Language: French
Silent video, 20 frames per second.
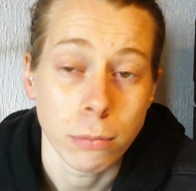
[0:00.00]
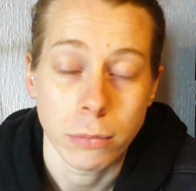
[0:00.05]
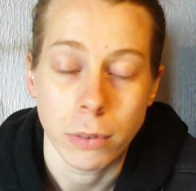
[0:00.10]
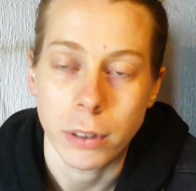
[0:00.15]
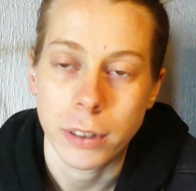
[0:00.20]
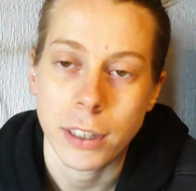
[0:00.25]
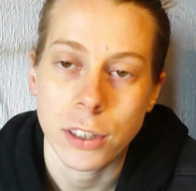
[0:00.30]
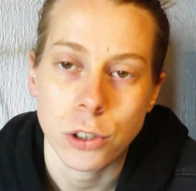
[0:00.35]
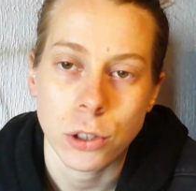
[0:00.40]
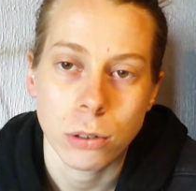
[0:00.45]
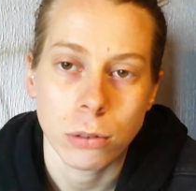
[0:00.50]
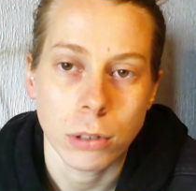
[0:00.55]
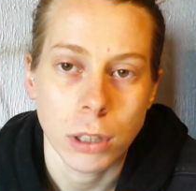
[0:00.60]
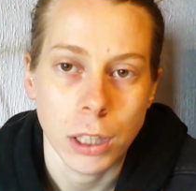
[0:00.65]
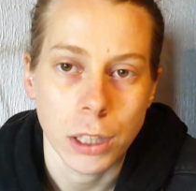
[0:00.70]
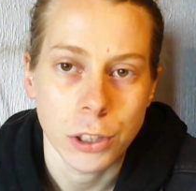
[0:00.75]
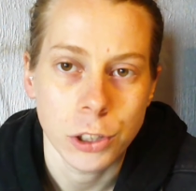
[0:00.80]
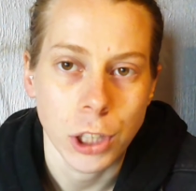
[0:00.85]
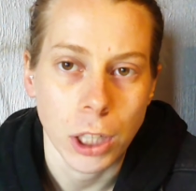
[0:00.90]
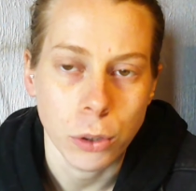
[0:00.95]
Bon, sachant qu'on
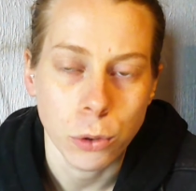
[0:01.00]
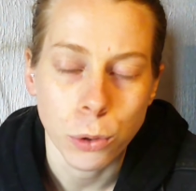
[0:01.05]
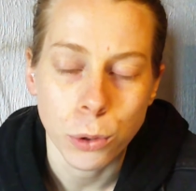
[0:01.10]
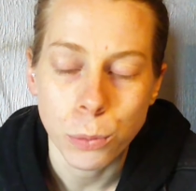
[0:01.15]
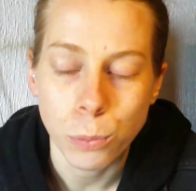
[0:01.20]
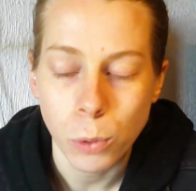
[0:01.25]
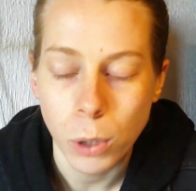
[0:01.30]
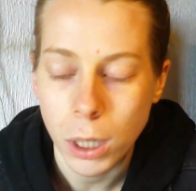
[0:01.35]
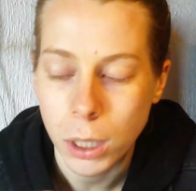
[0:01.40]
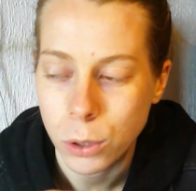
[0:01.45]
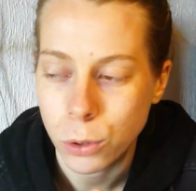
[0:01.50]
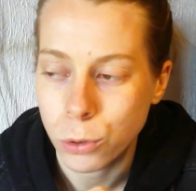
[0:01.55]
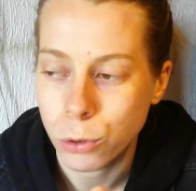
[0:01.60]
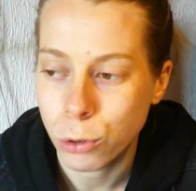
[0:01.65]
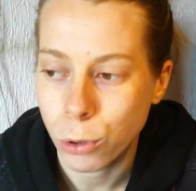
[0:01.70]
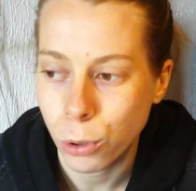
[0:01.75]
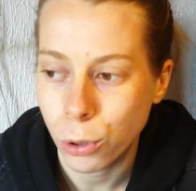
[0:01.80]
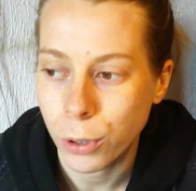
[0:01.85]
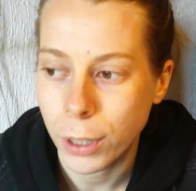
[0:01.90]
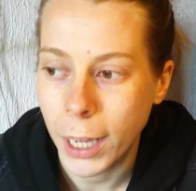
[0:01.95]
a déjà deux de moins à cause
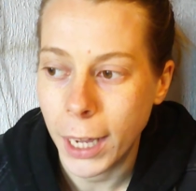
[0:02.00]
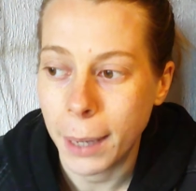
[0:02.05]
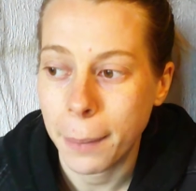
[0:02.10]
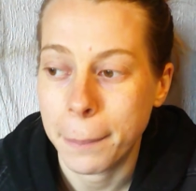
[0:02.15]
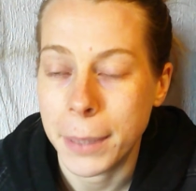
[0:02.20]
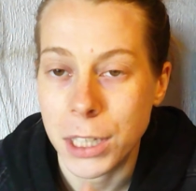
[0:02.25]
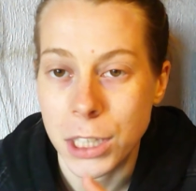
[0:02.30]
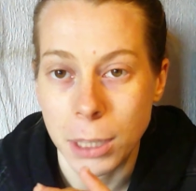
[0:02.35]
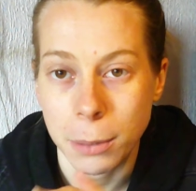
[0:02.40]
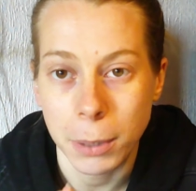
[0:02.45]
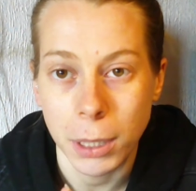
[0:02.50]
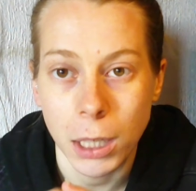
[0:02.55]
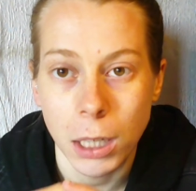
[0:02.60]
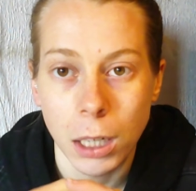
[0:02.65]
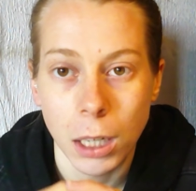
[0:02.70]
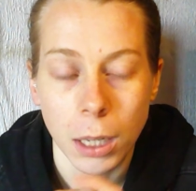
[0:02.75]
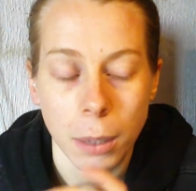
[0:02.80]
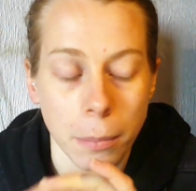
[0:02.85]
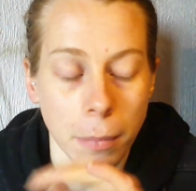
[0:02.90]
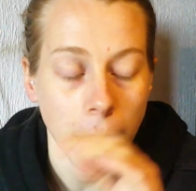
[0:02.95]
du renard, mais j'aimerais
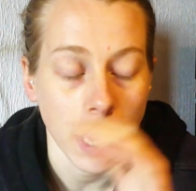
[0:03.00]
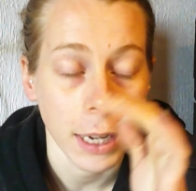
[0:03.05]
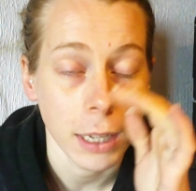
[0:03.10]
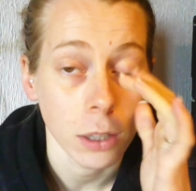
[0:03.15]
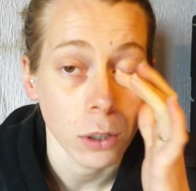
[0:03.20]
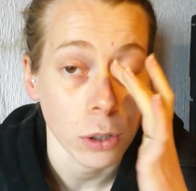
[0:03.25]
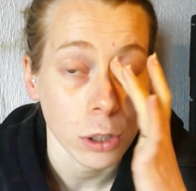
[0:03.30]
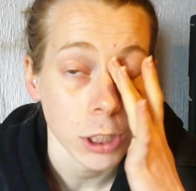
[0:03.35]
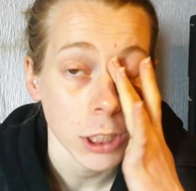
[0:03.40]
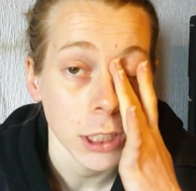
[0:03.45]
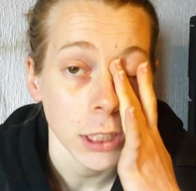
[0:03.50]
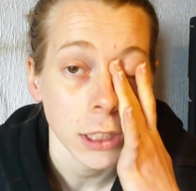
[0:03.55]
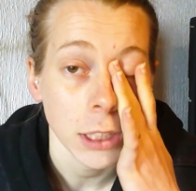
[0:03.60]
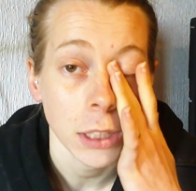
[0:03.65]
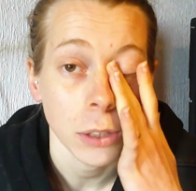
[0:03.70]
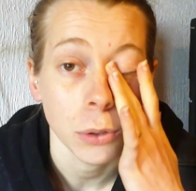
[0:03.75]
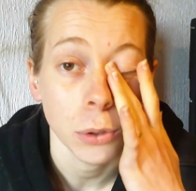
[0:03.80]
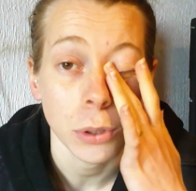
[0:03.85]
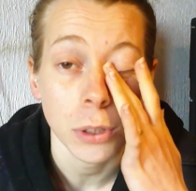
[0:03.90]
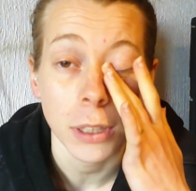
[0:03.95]
quand même aller en
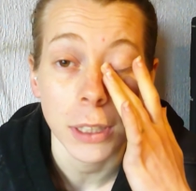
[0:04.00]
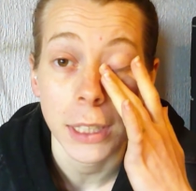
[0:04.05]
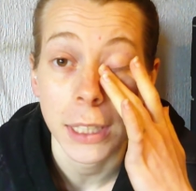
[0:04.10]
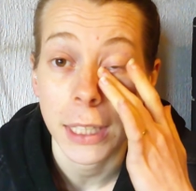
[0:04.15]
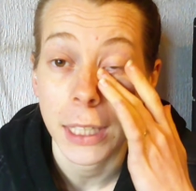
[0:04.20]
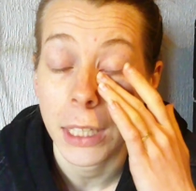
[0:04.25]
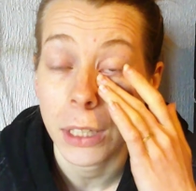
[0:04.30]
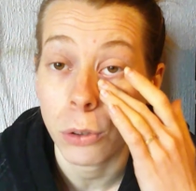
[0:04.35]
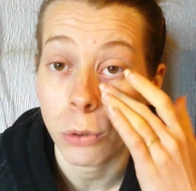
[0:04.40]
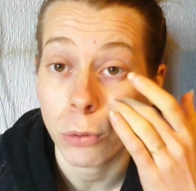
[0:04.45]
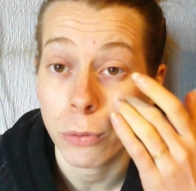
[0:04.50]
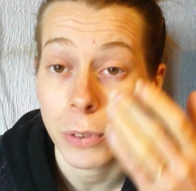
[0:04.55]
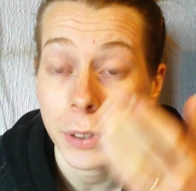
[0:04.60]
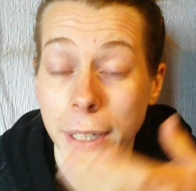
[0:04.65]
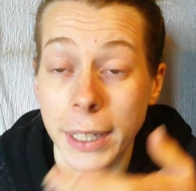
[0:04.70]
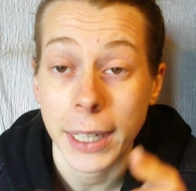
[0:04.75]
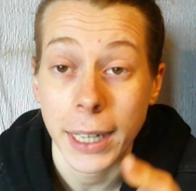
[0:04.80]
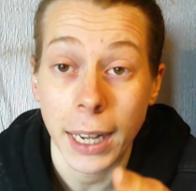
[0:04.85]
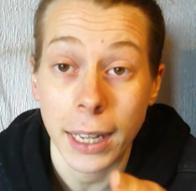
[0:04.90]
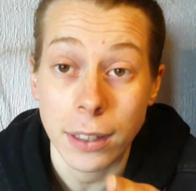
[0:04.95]
rechercher d'autres et trouver
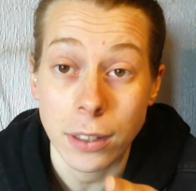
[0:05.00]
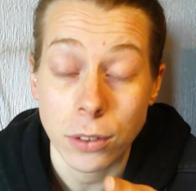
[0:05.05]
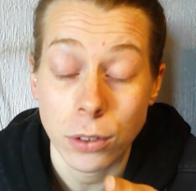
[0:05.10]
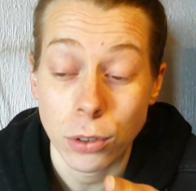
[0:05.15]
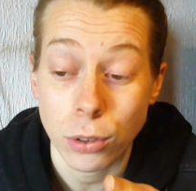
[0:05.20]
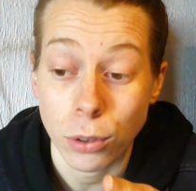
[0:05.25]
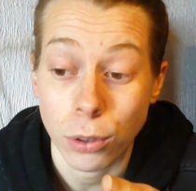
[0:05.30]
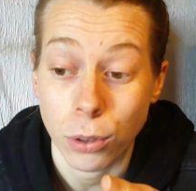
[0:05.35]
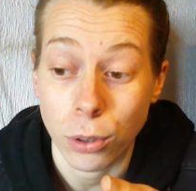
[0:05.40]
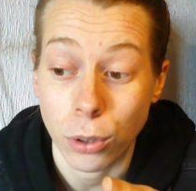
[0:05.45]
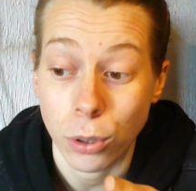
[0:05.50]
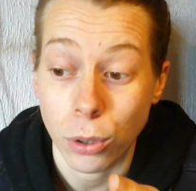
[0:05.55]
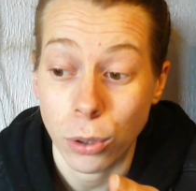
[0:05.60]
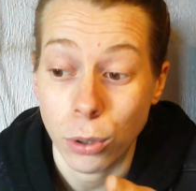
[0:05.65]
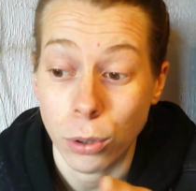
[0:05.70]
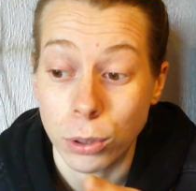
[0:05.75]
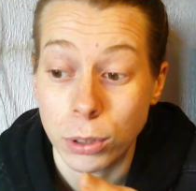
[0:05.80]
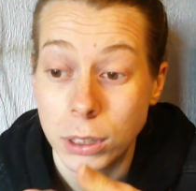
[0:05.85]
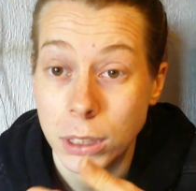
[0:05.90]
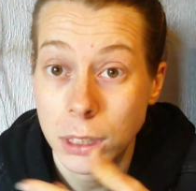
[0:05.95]
les races
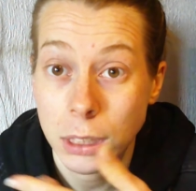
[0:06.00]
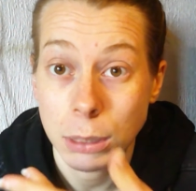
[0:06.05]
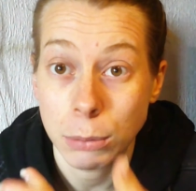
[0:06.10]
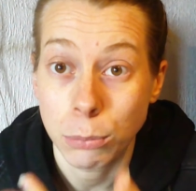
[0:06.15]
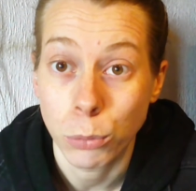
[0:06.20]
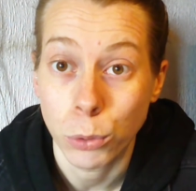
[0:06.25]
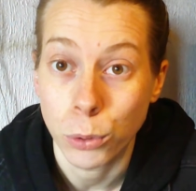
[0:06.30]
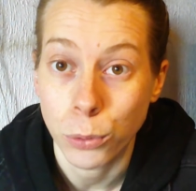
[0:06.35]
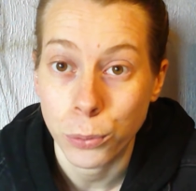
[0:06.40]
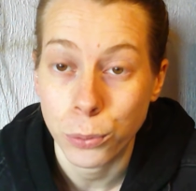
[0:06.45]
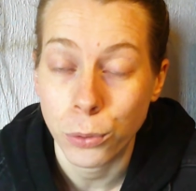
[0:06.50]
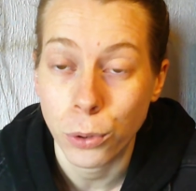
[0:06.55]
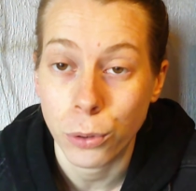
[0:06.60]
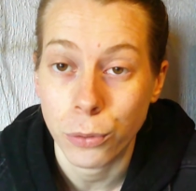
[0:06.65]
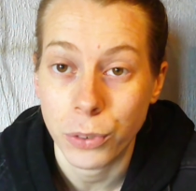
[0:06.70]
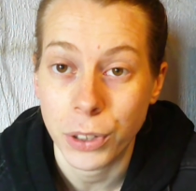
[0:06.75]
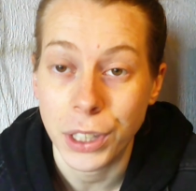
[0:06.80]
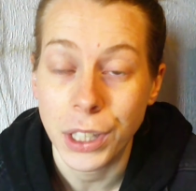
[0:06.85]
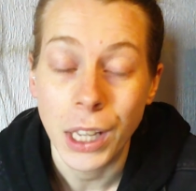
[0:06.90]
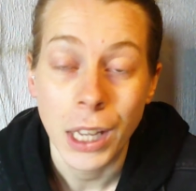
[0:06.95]
euh, qui me font
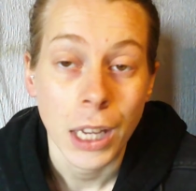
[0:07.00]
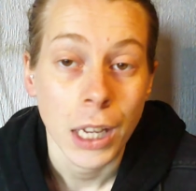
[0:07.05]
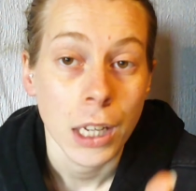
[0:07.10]
envie.